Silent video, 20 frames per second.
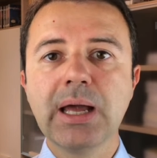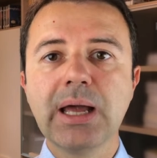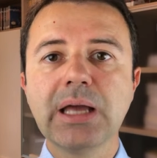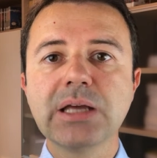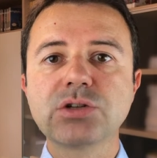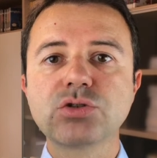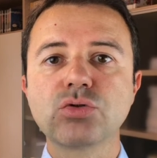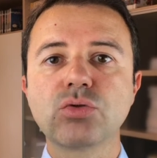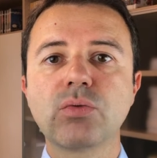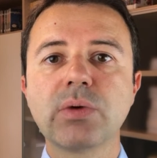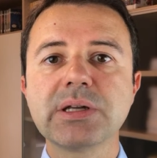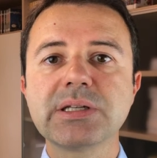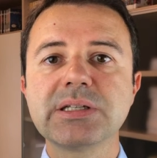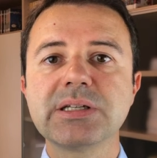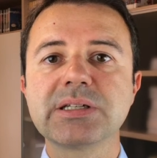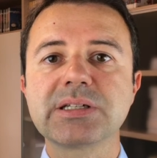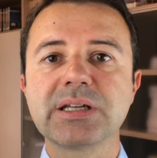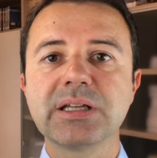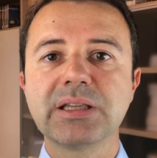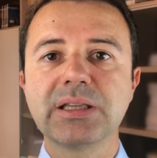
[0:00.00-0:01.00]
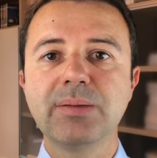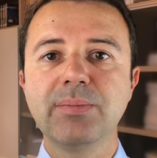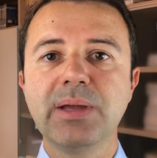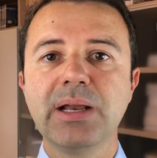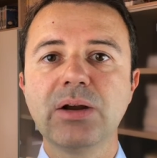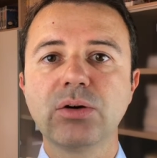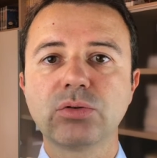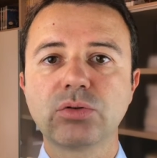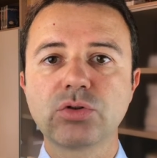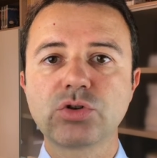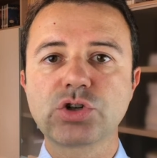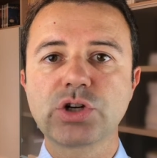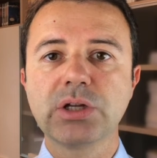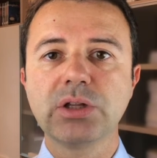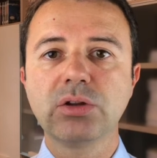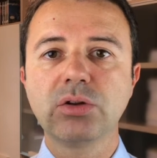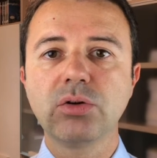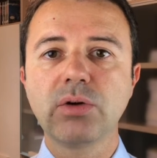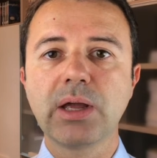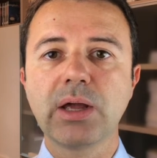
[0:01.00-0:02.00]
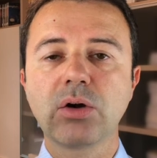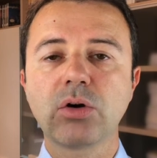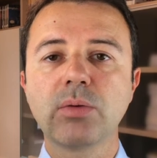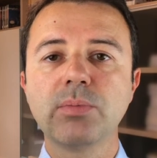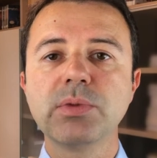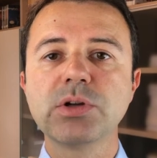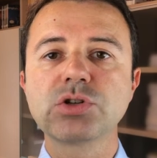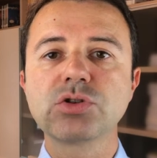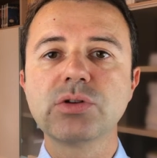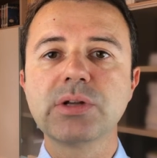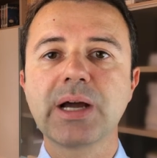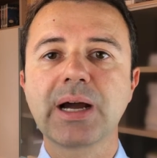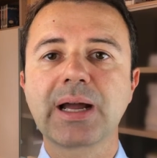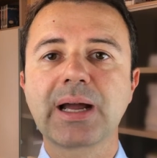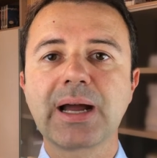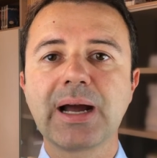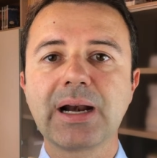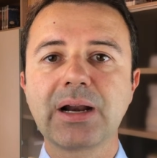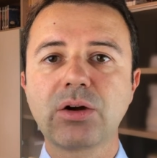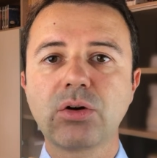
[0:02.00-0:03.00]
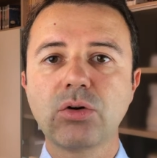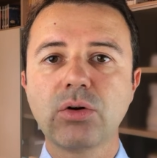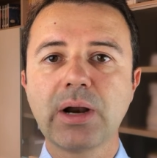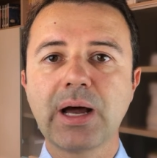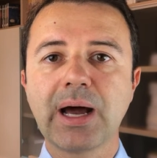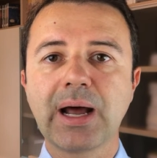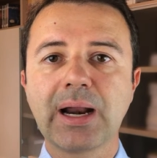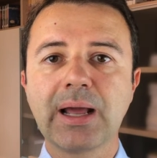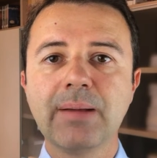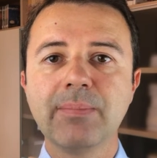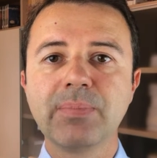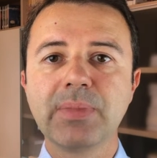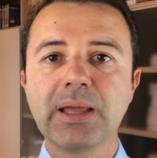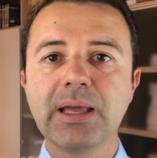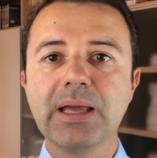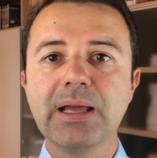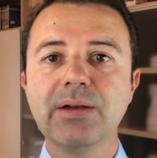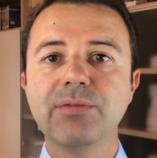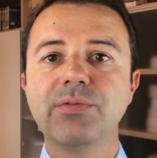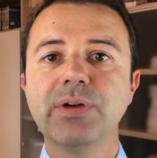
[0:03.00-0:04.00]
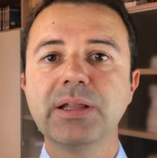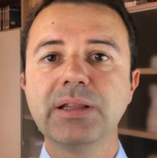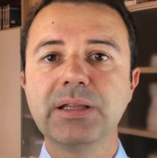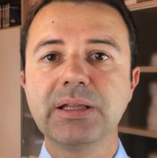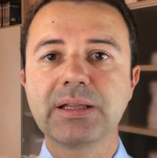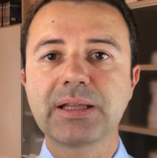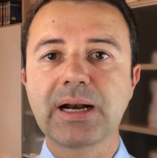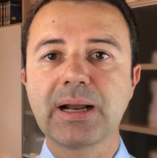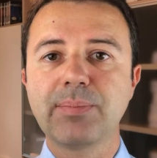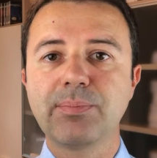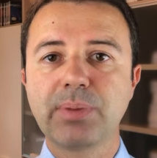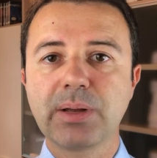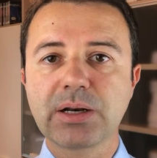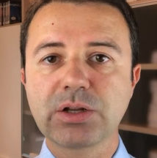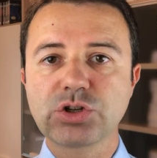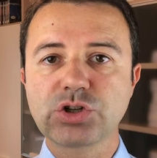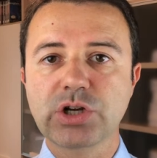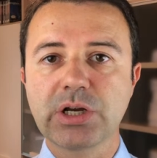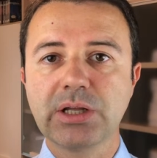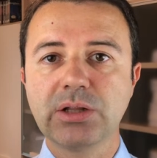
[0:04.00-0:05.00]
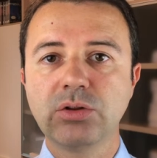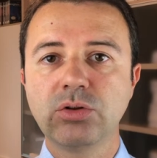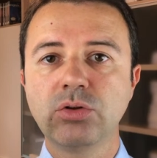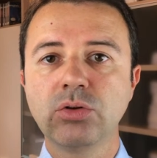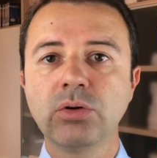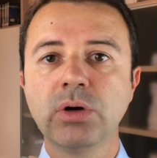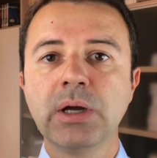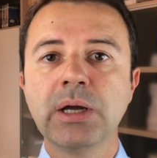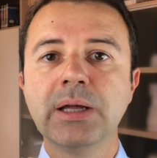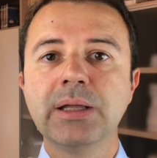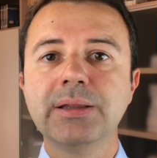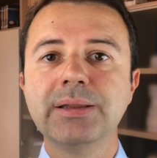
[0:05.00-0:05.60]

e su questi 7.800 euro bisogna calcolare il 23%